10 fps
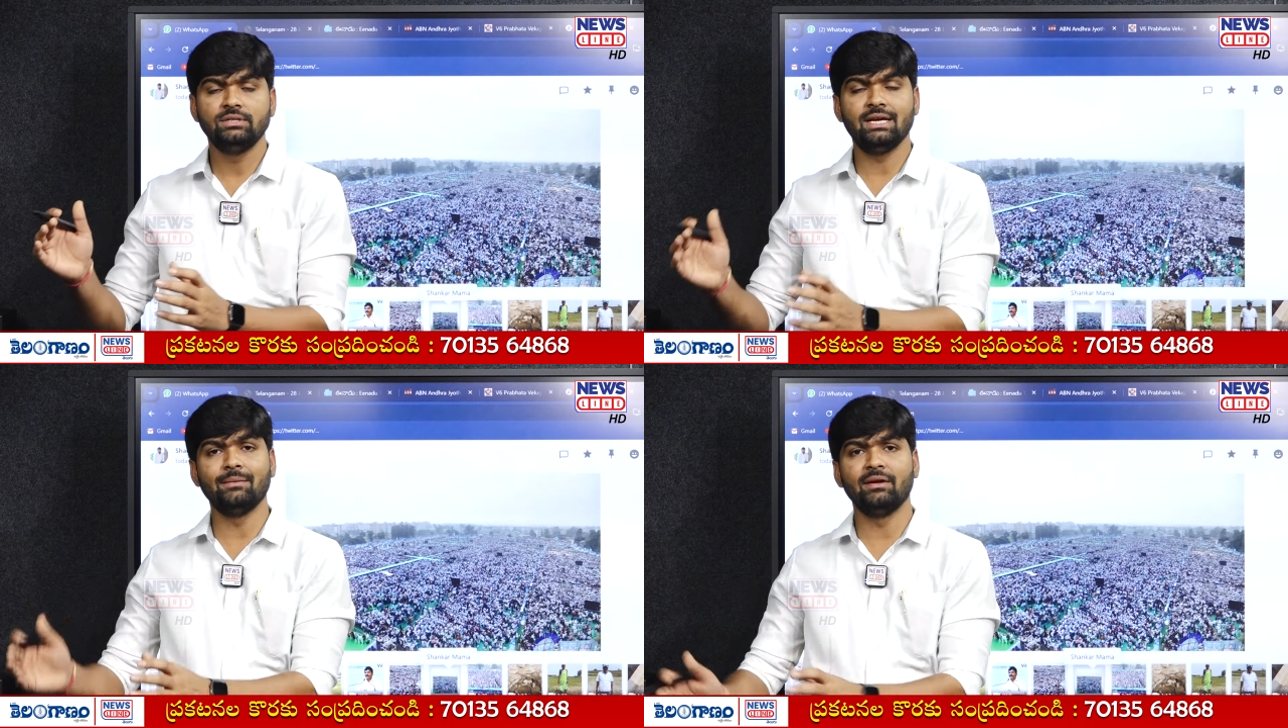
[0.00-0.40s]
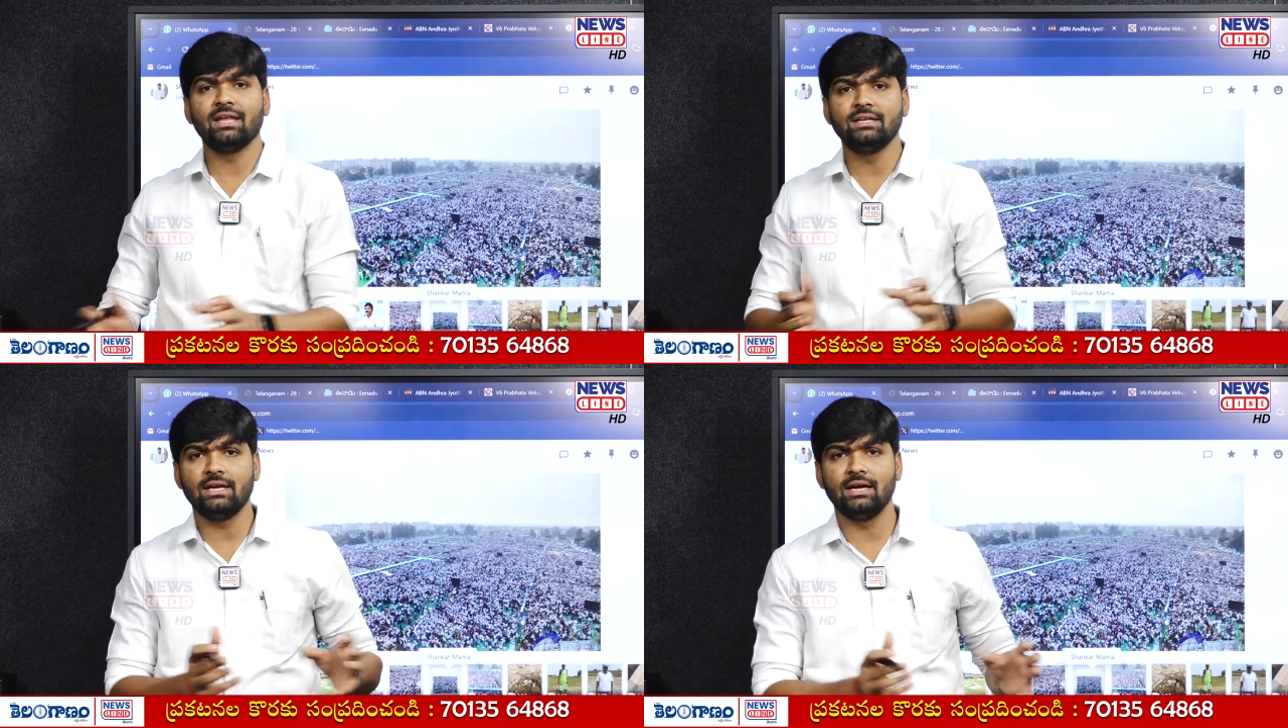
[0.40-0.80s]

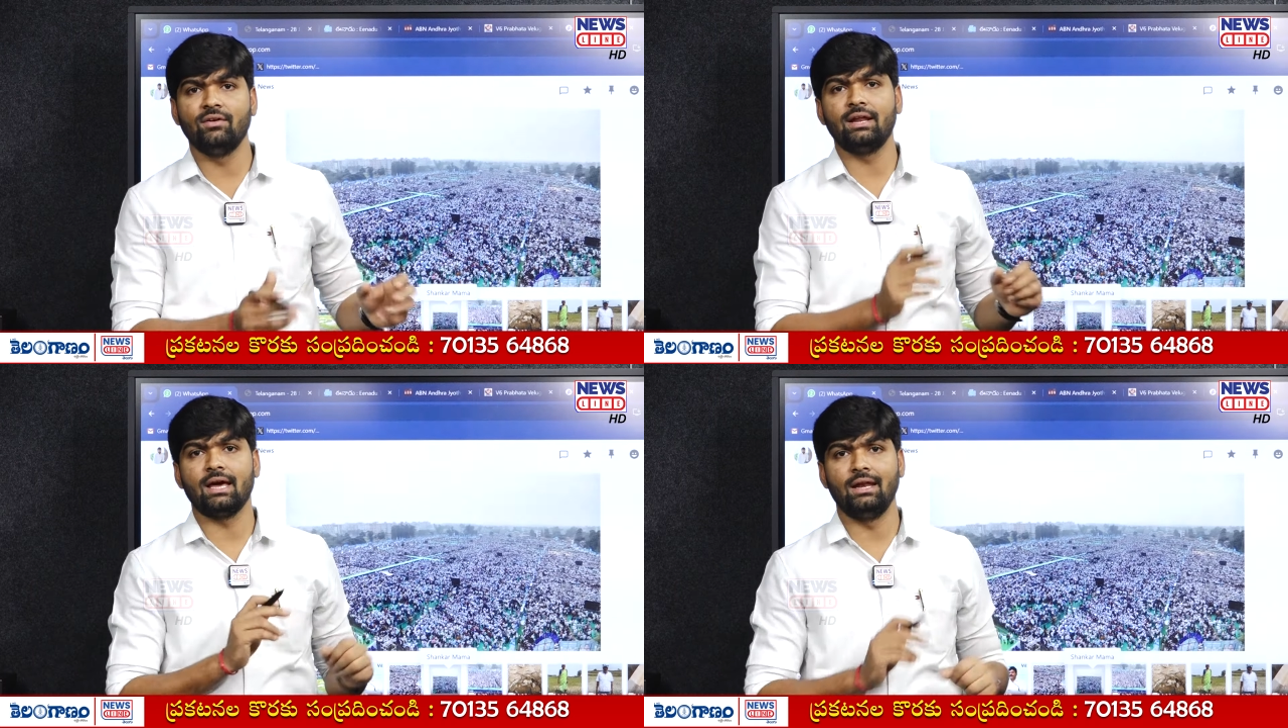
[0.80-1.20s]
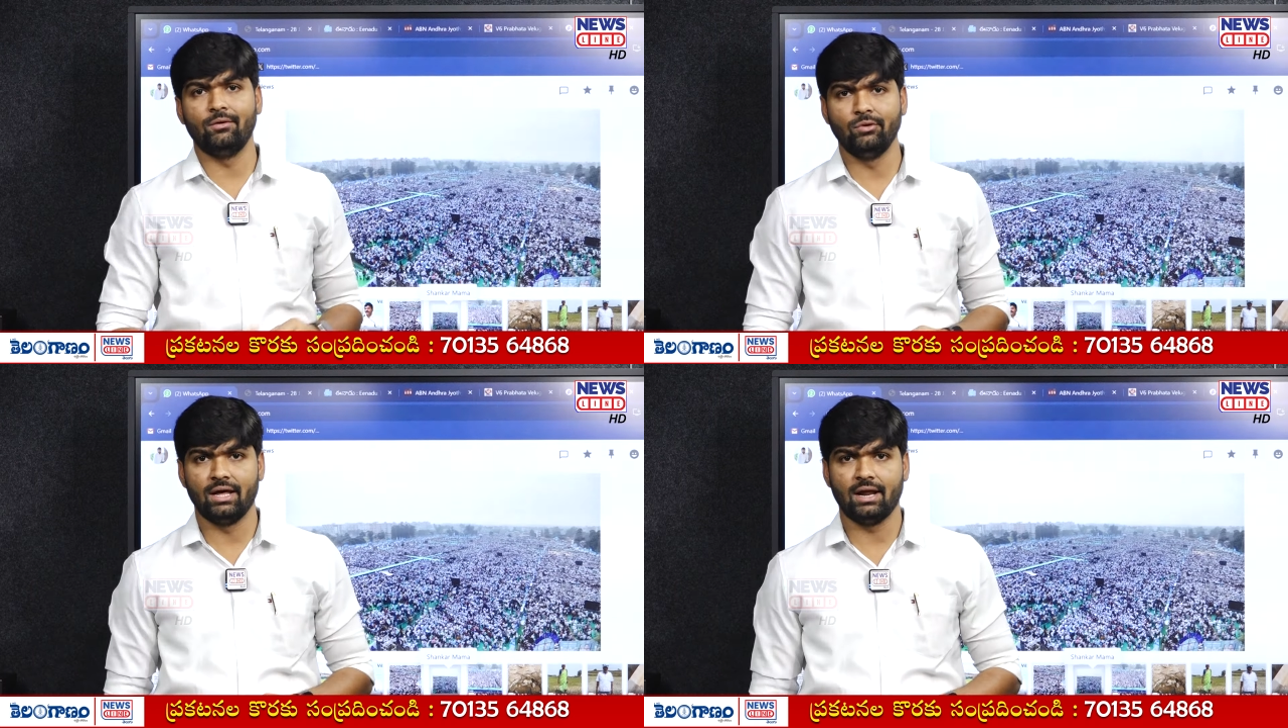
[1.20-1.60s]
జనమంతా జగన్
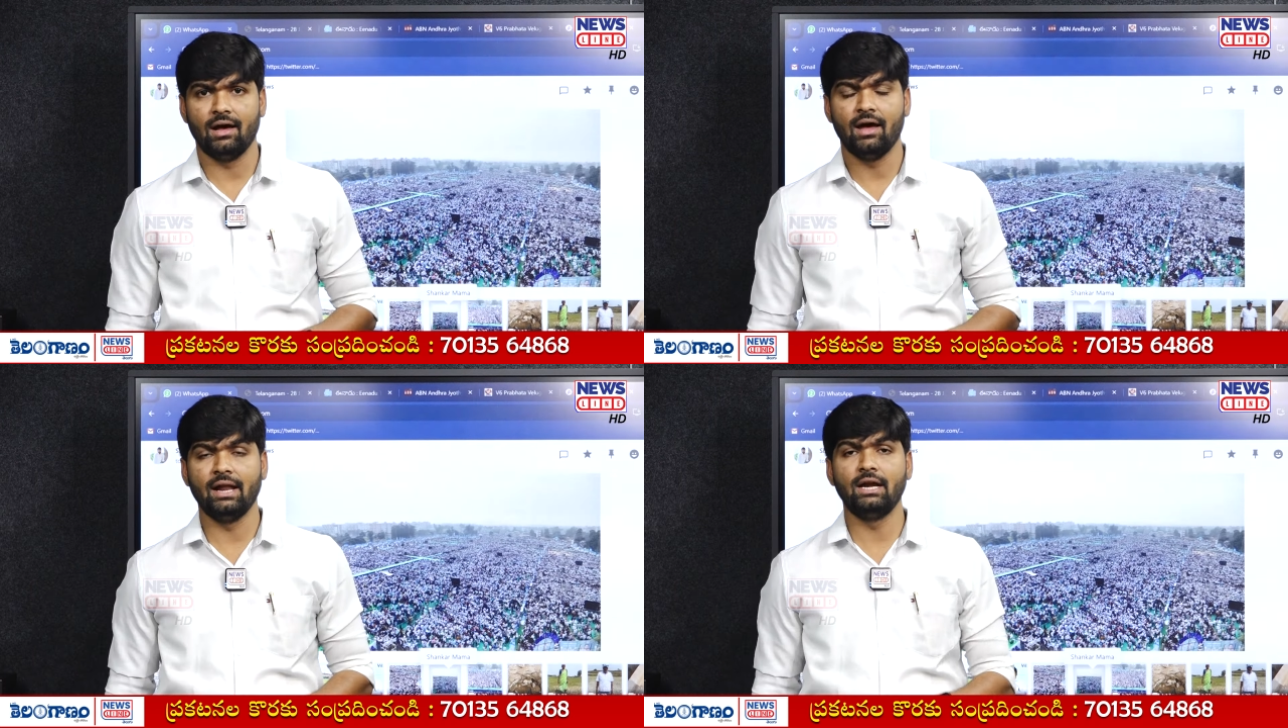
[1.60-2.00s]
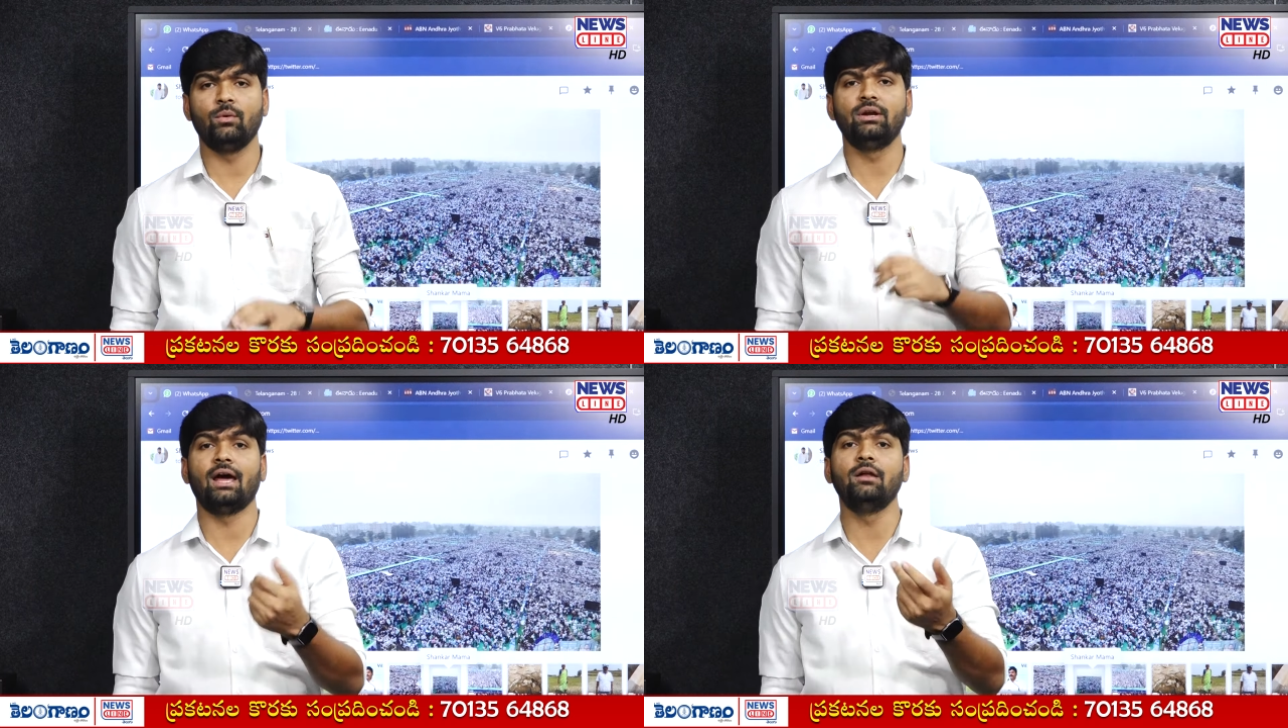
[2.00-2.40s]
వెనకాలనే ఉన్నారా అనేటువంటి